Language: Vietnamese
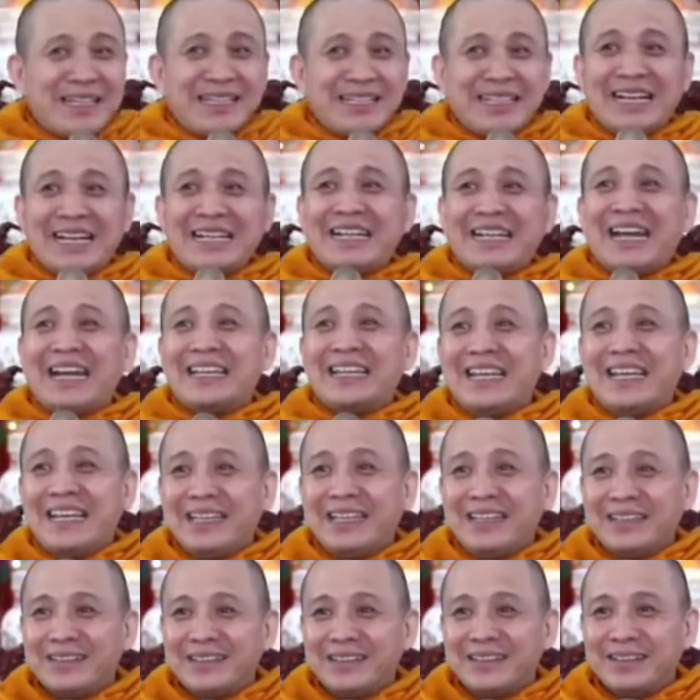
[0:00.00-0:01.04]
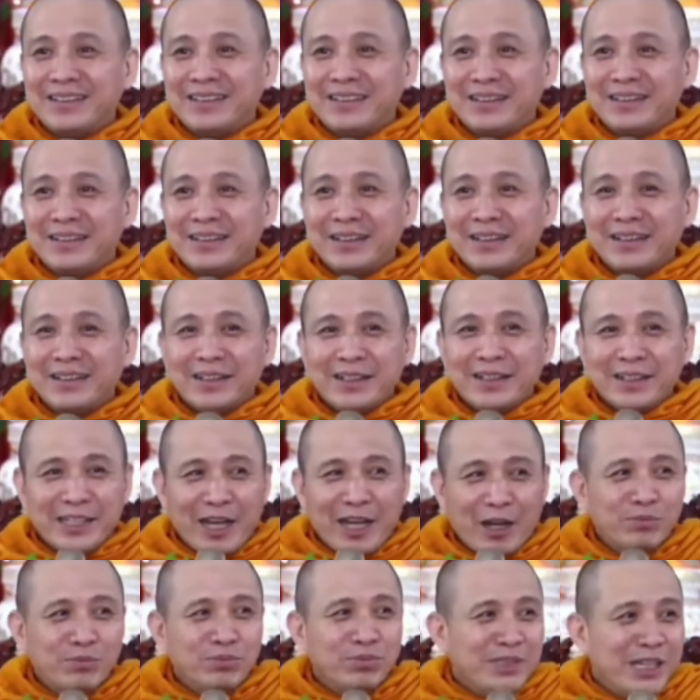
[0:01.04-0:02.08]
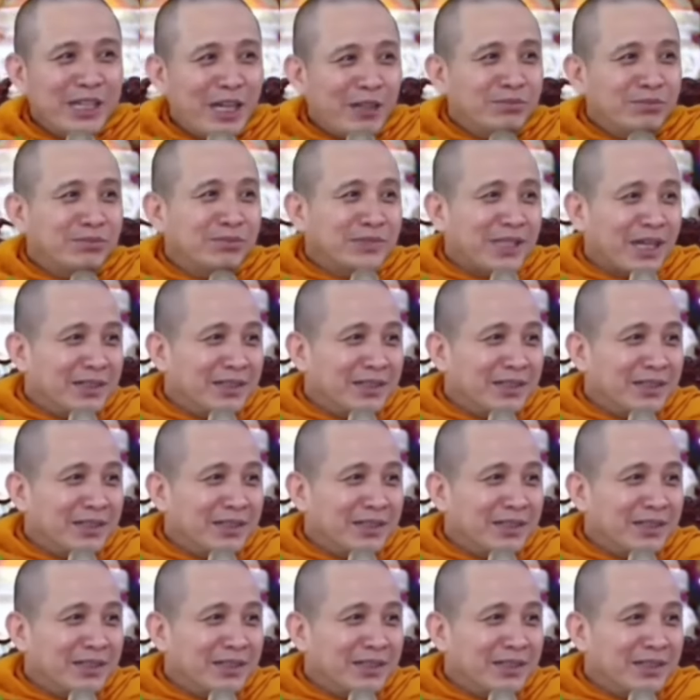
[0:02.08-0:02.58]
mây trắng ra đi thông dong